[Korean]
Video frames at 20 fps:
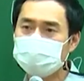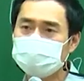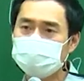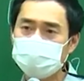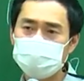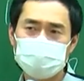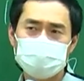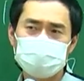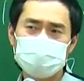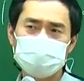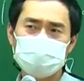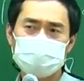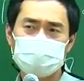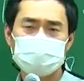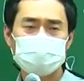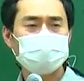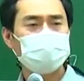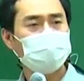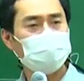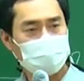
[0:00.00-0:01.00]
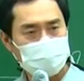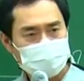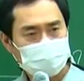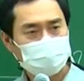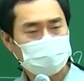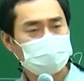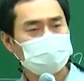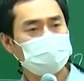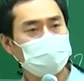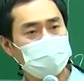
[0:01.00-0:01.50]
이런 문제는
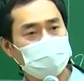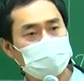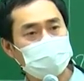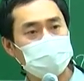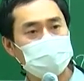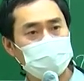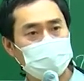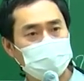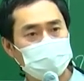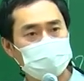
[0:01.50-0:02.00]
굉장히 많이 나와.